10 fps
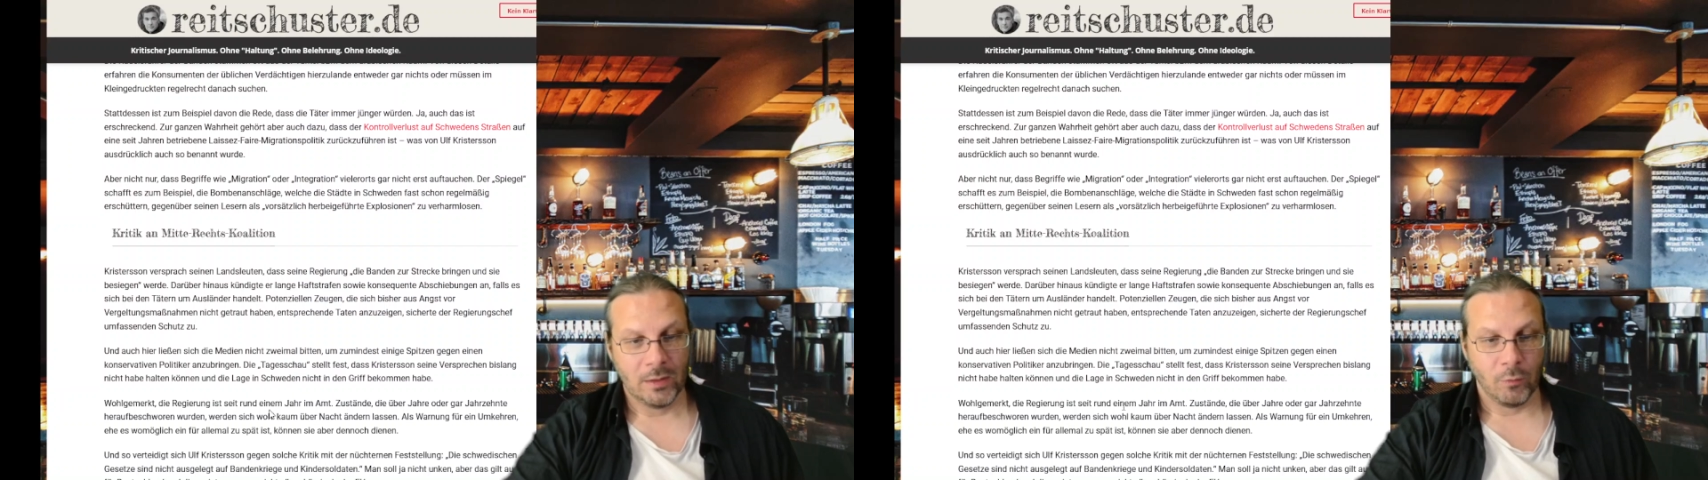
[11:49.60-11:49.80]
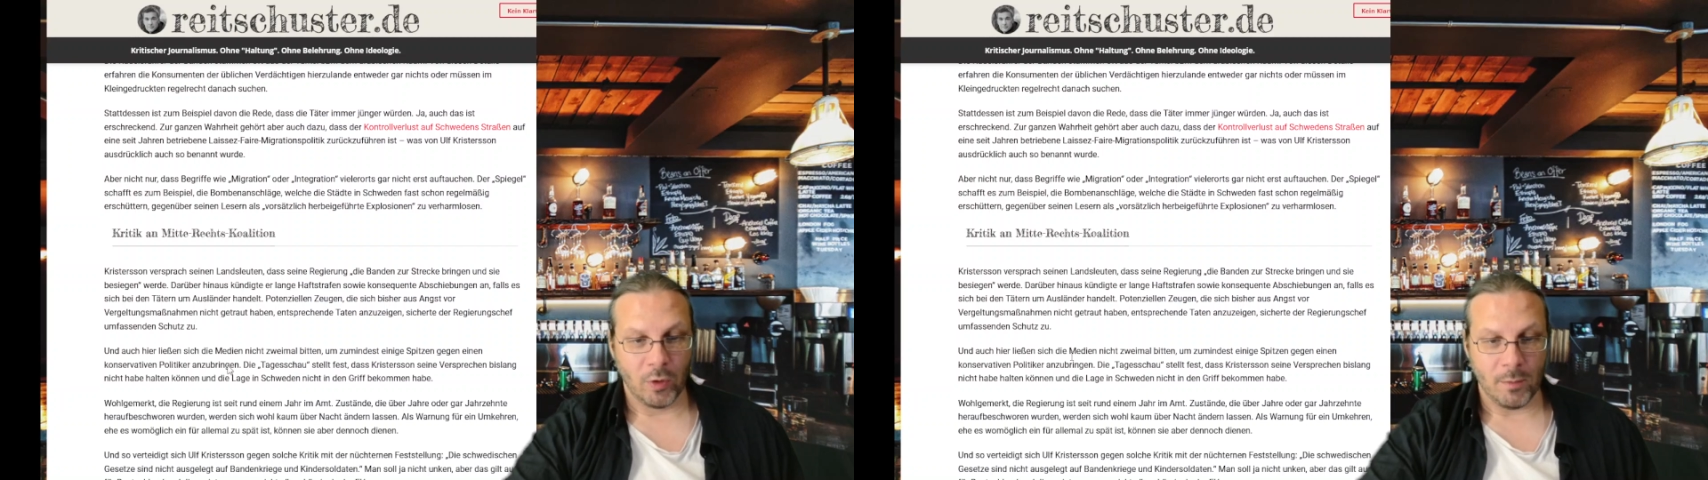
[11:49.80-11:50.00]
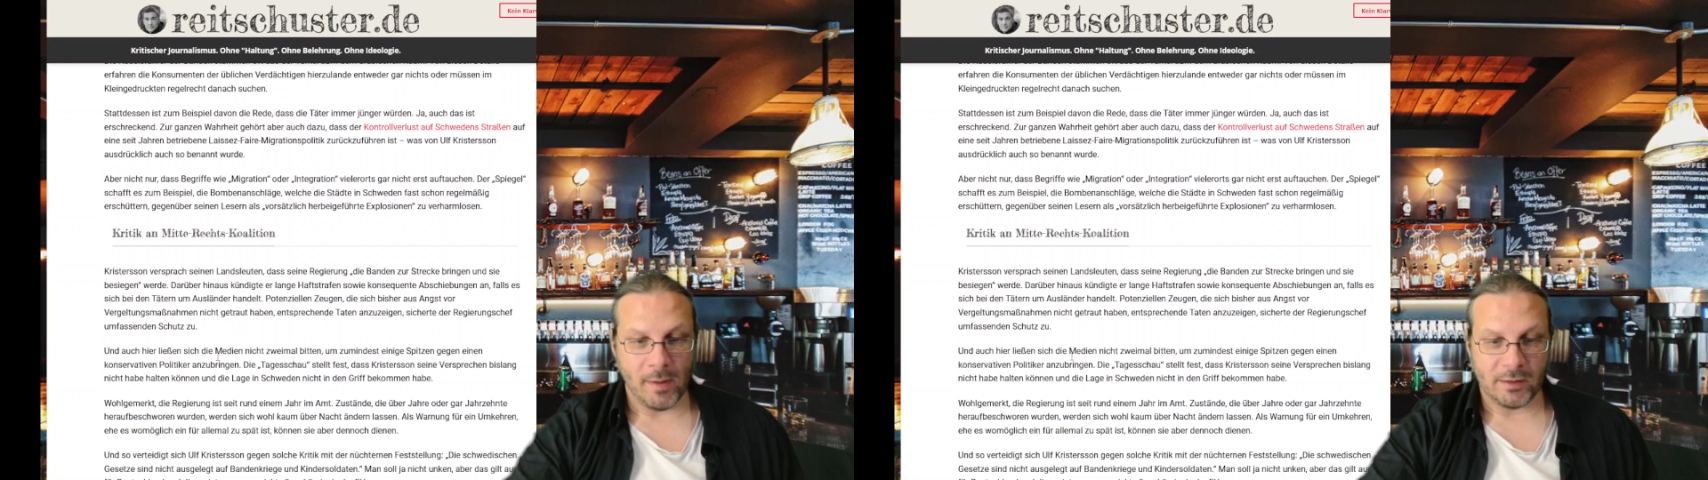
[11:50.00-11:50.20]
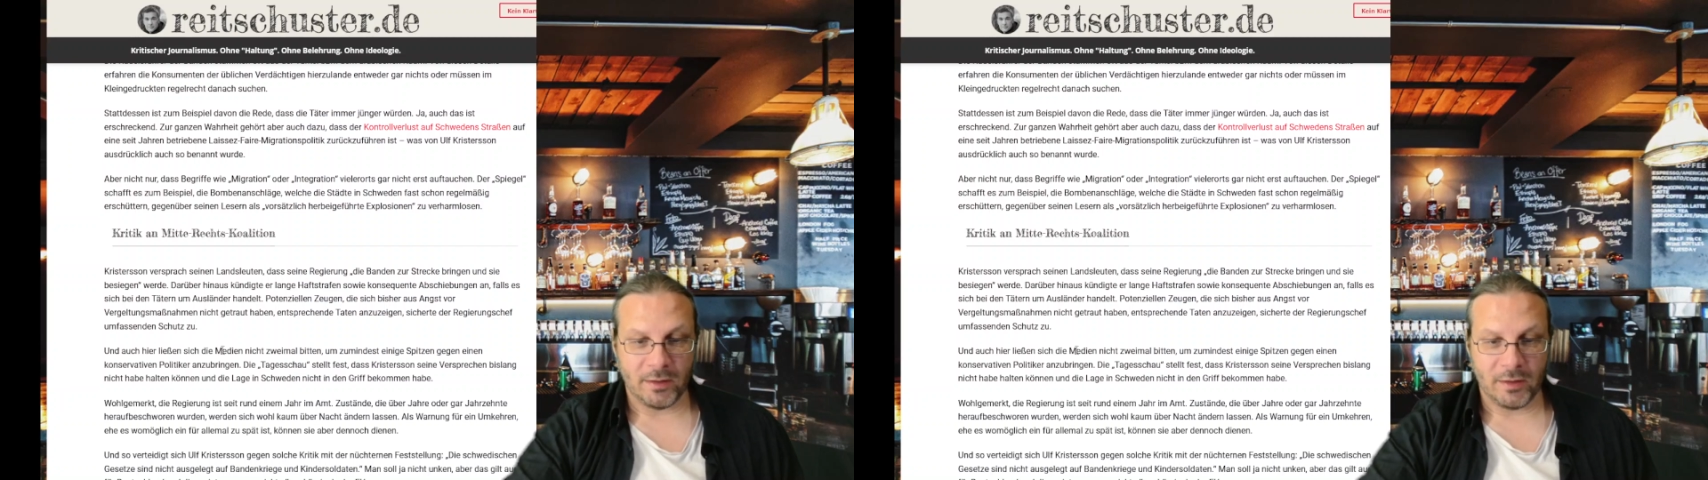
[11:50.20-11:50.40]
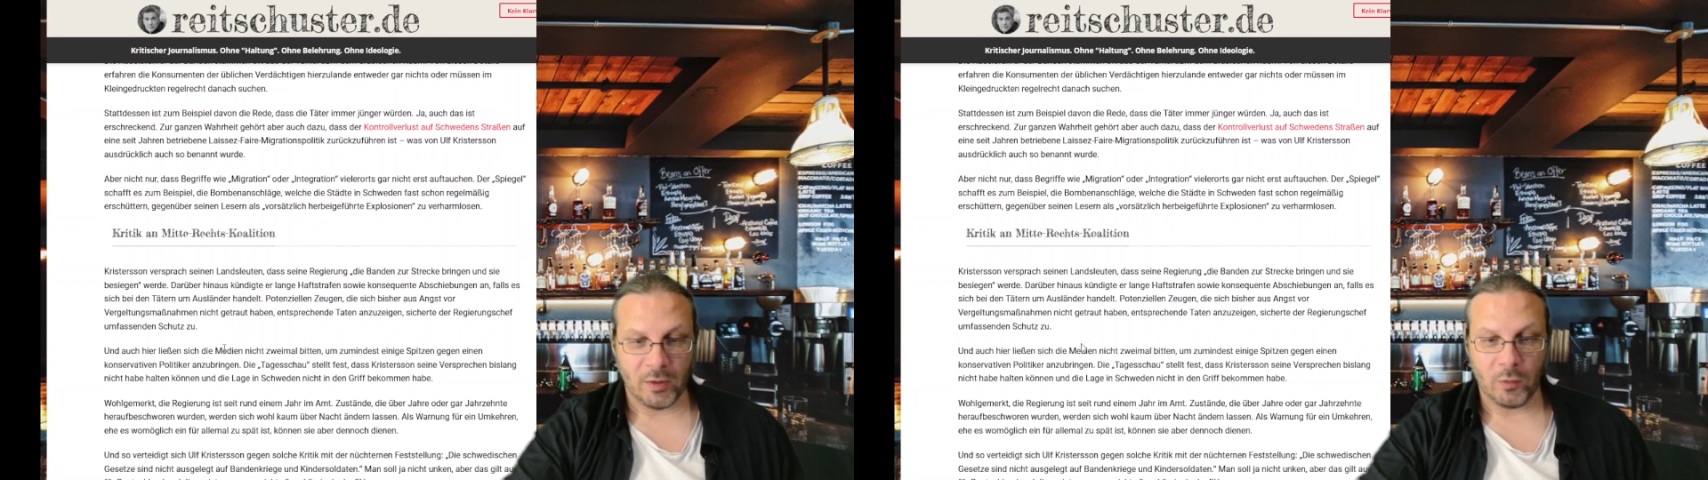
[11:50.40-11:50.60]
Wohlgemerkt,
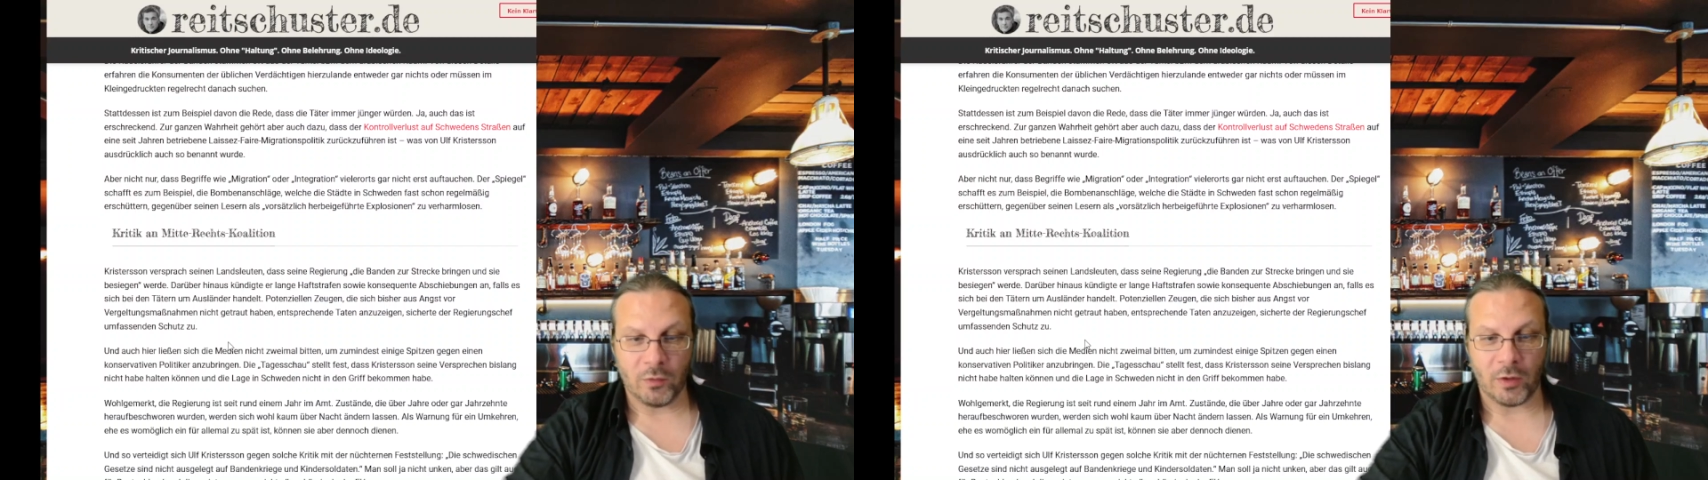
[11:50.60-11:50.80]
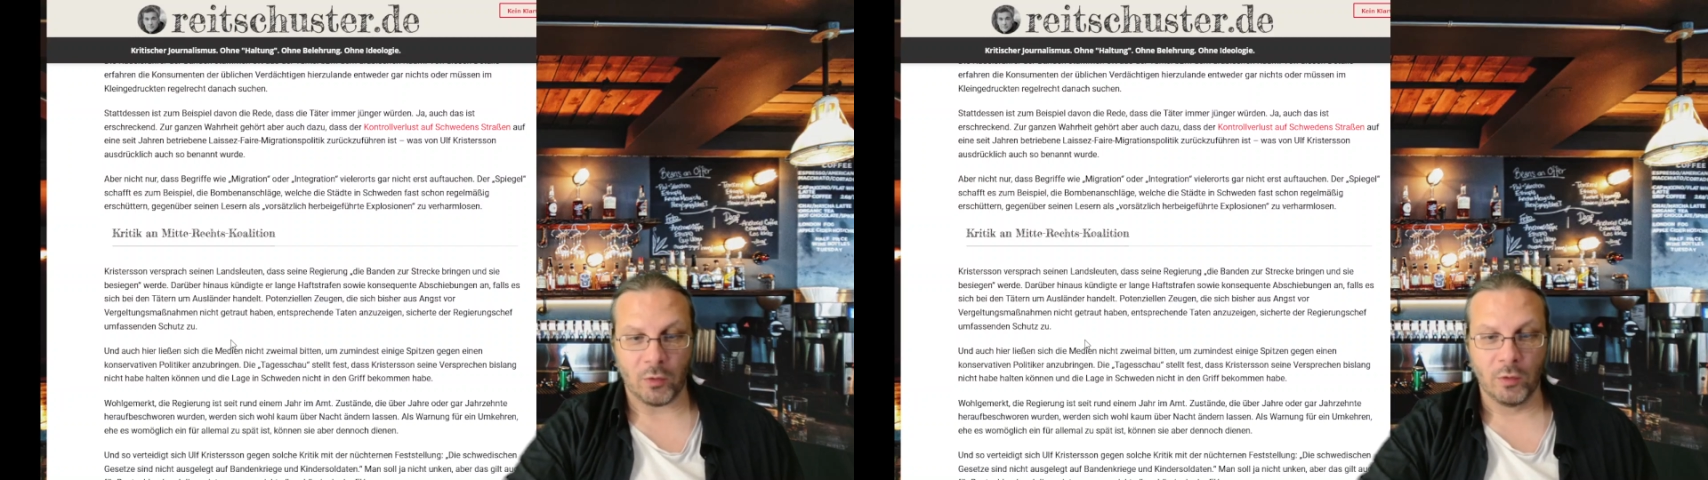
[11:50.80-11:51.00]
die Regierung ist seit